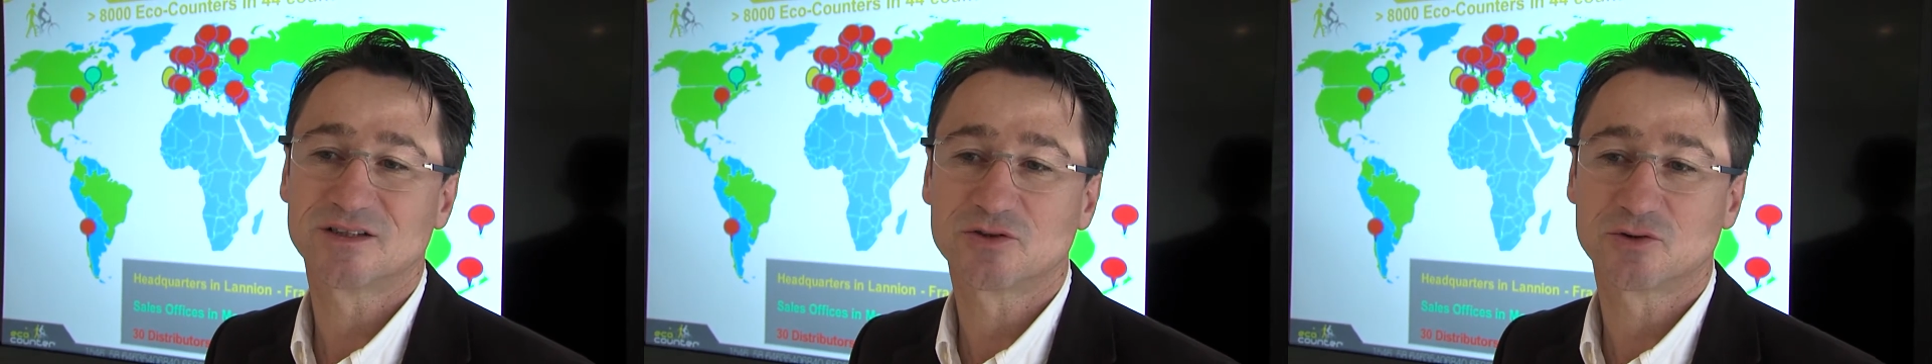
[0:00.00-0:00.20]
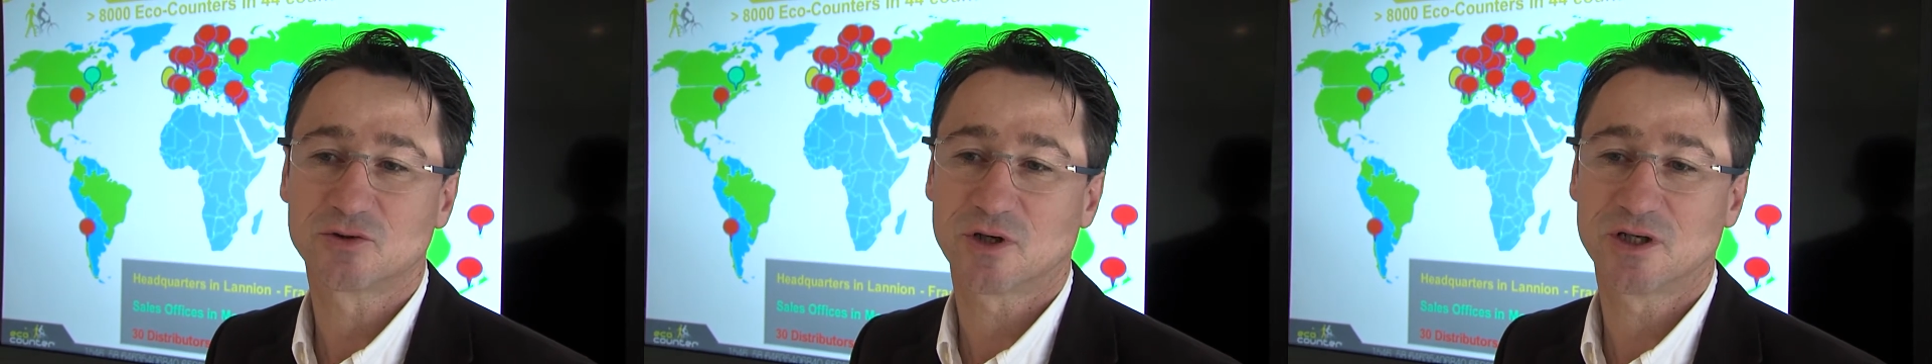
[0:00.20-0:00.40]

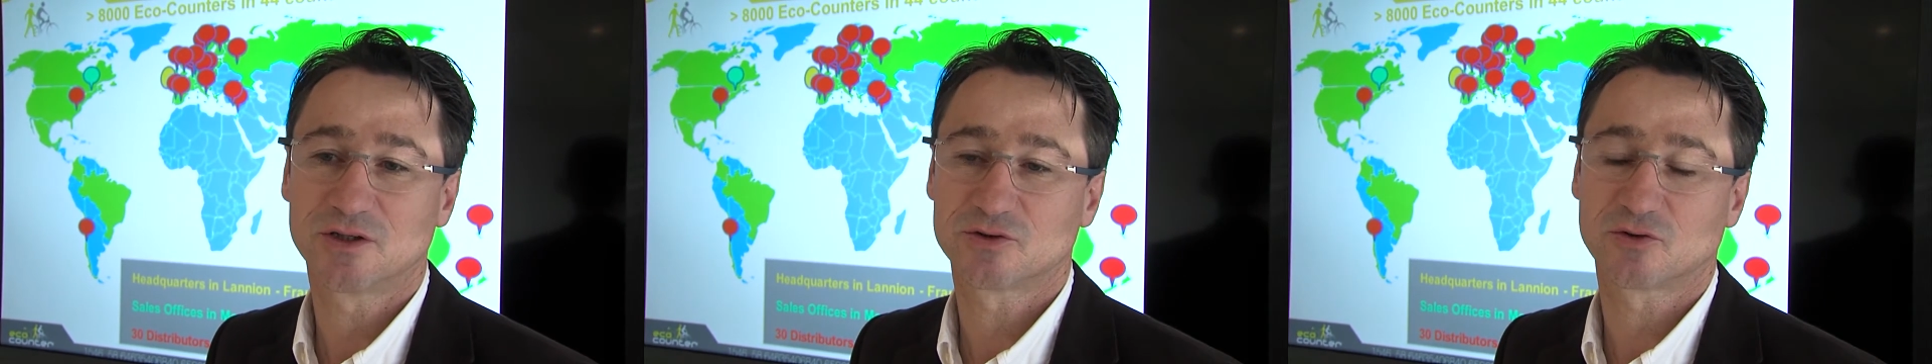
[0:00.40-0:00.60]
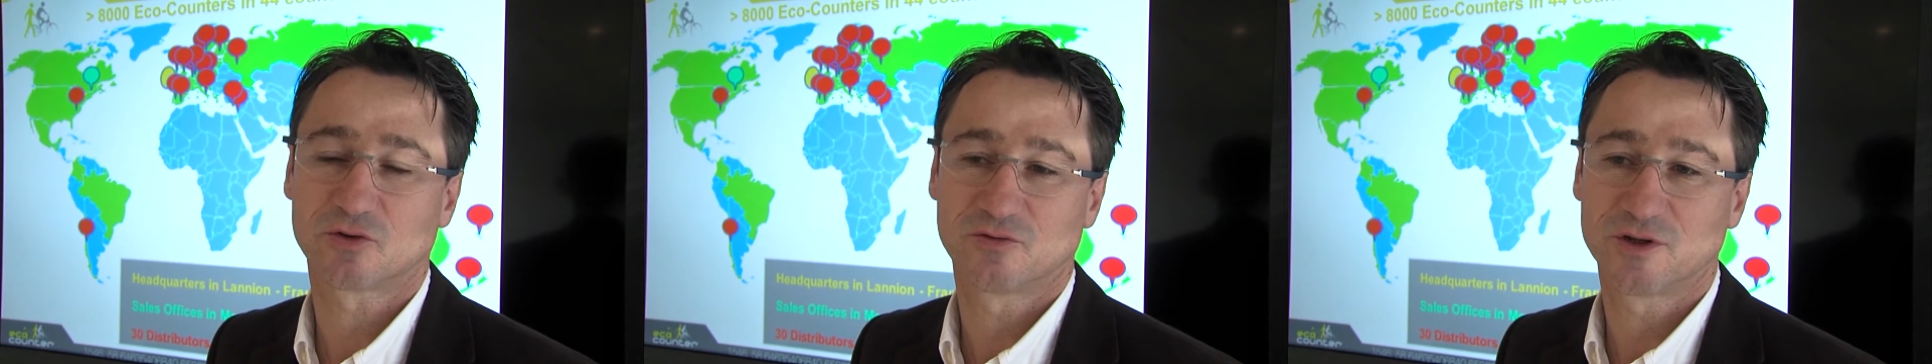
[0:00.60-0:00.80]
serein
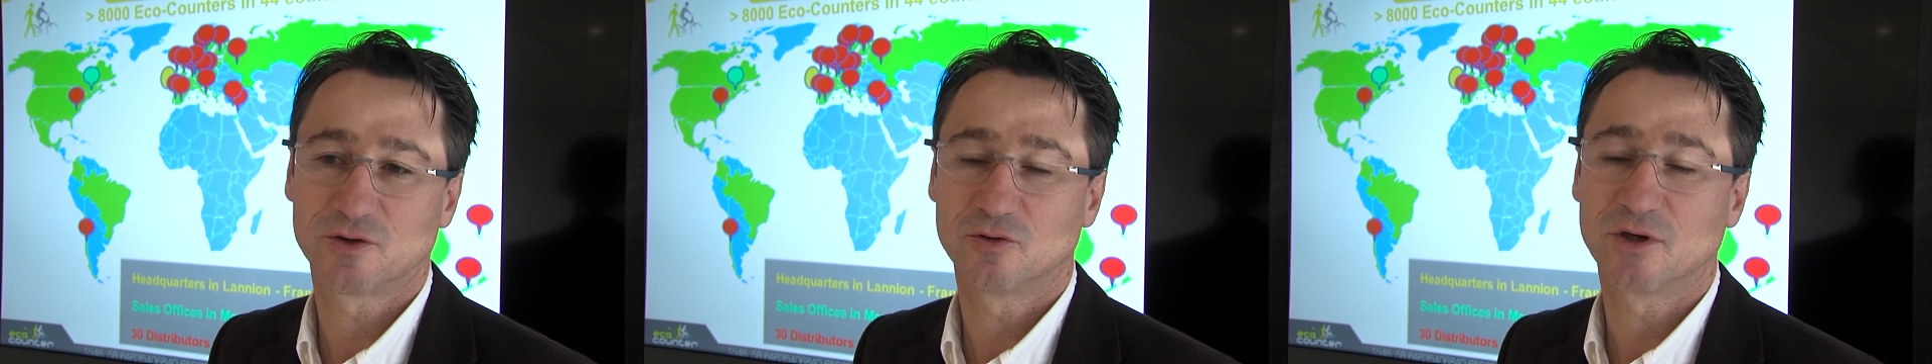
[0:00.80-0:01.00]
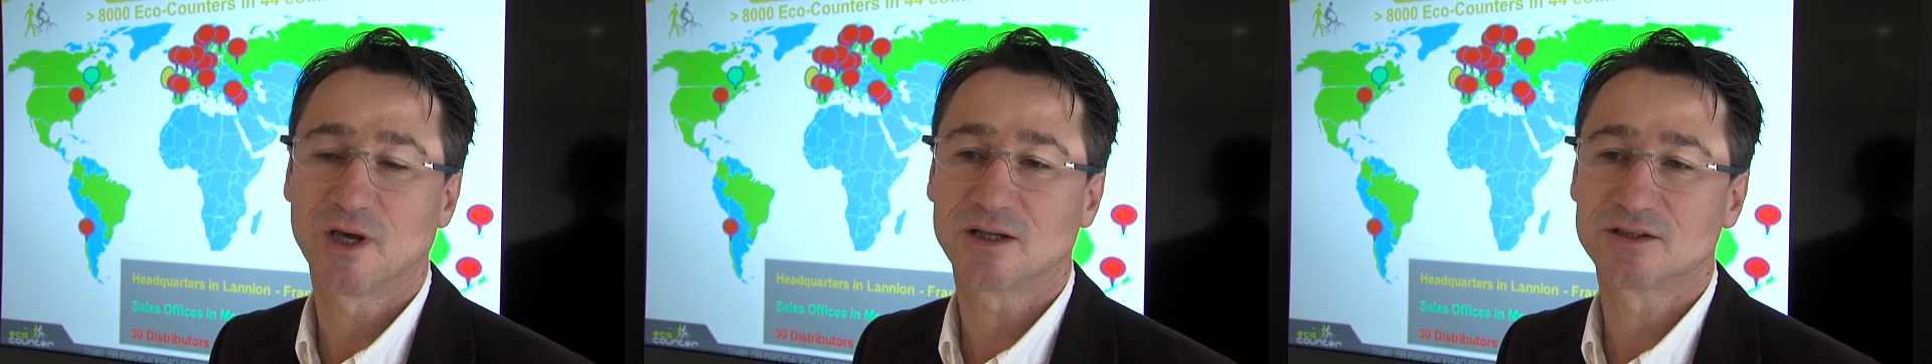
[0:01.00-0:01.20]
sur le fait
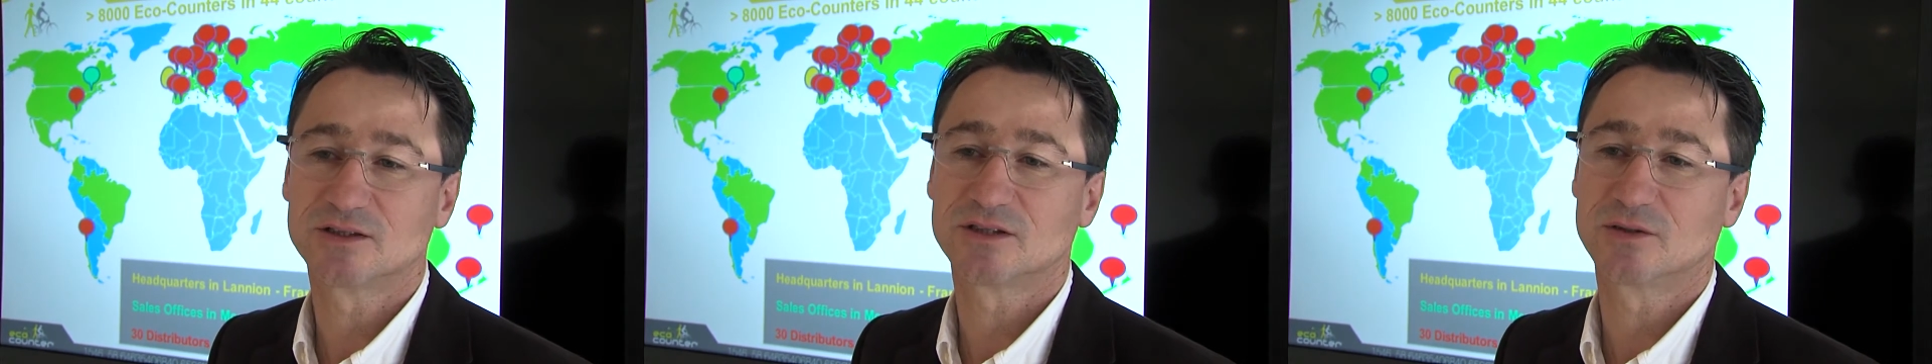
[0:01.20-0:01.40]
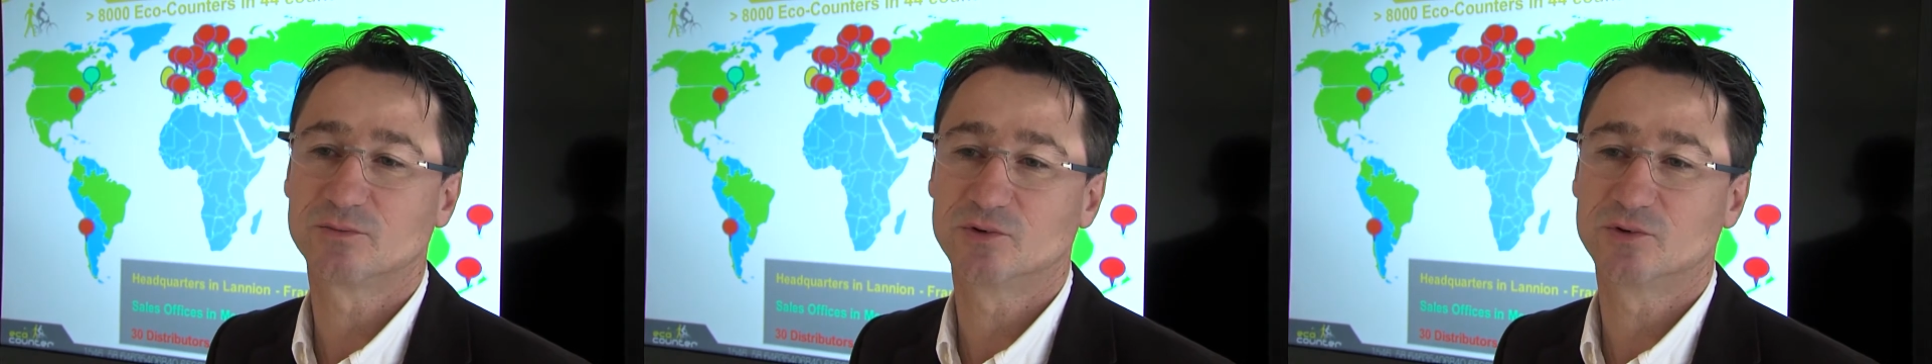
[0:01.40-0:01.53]
de garder cette